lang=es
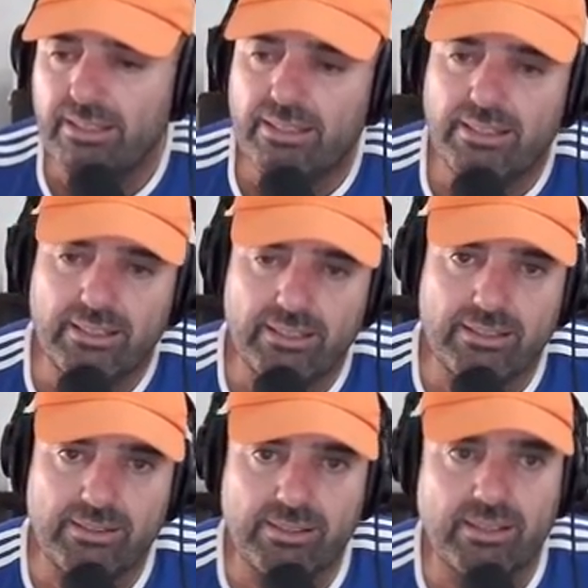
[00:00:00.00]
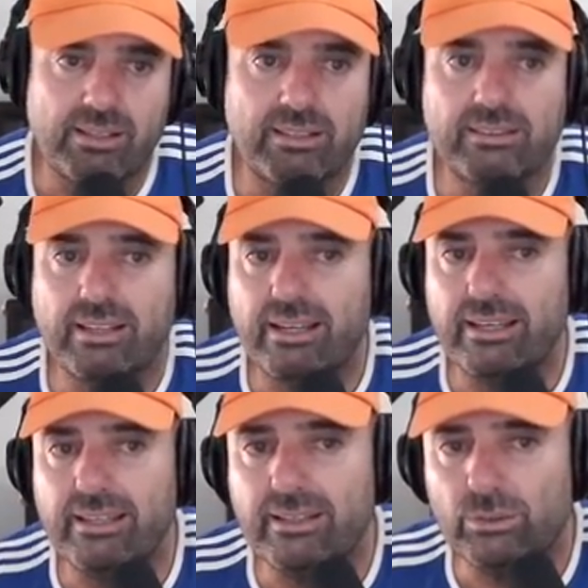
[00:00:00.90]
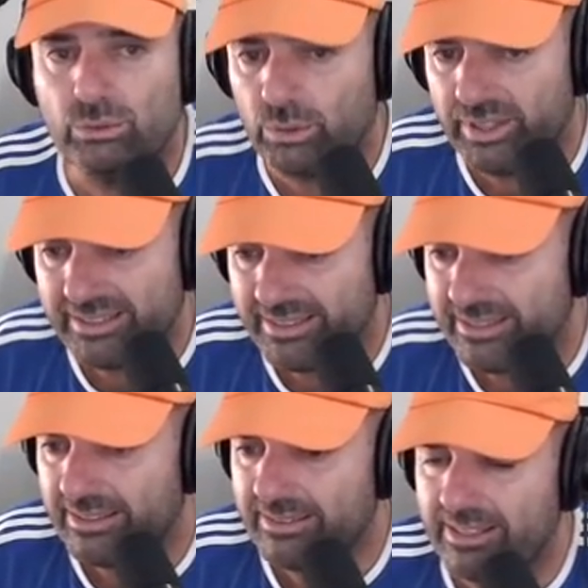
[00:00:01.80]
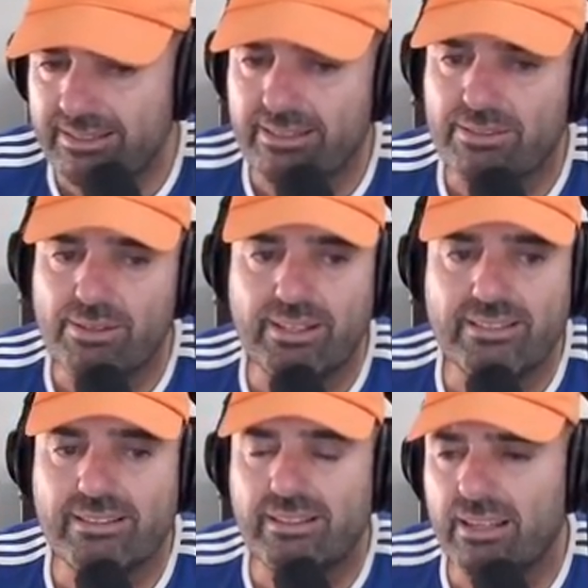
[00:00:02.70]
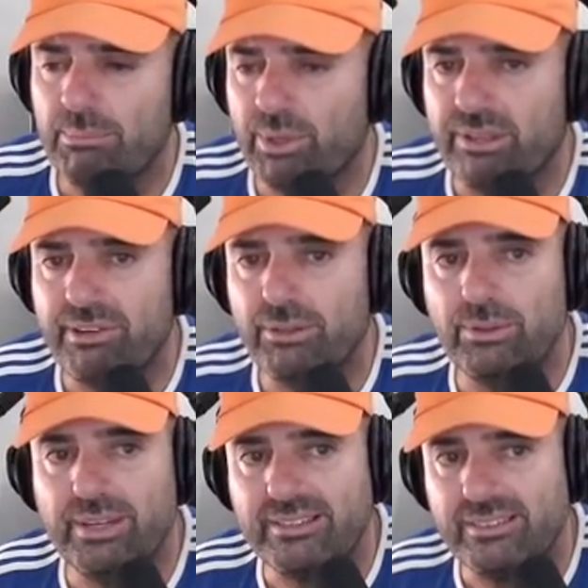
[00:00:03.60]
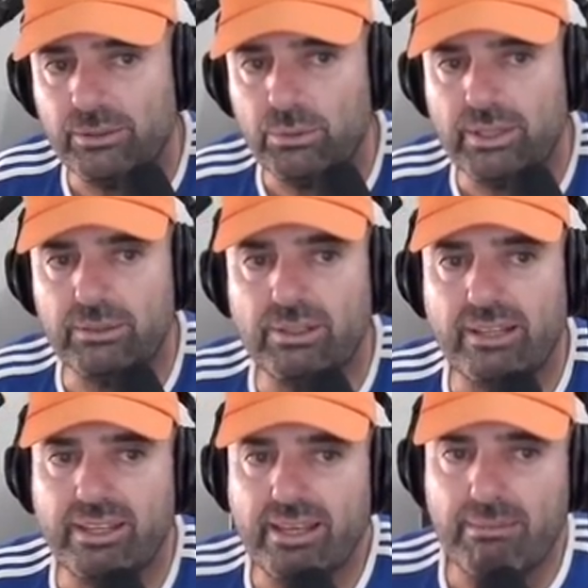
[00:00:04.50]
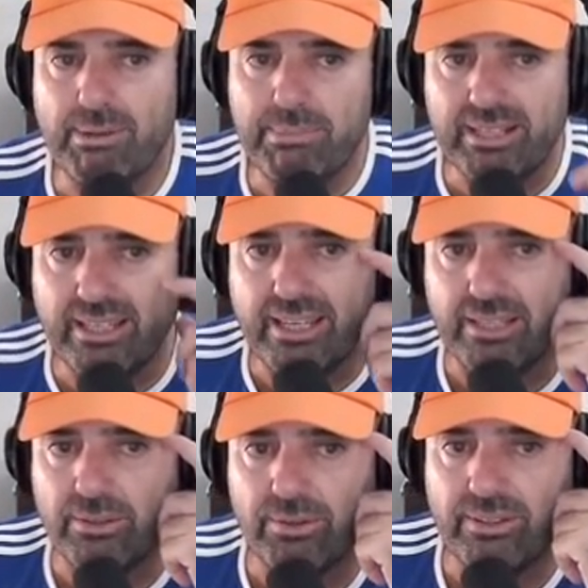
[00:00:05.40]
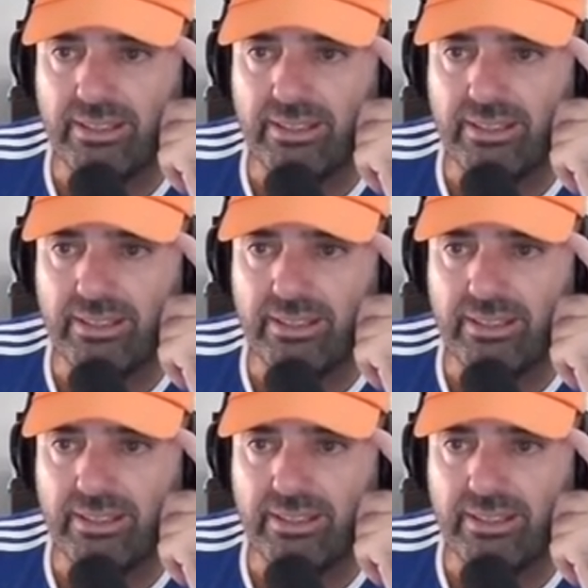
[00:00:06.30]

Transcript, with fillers: eh, trae todas estas extensiones instaladas por defecto, exceptuando la de App Indicator,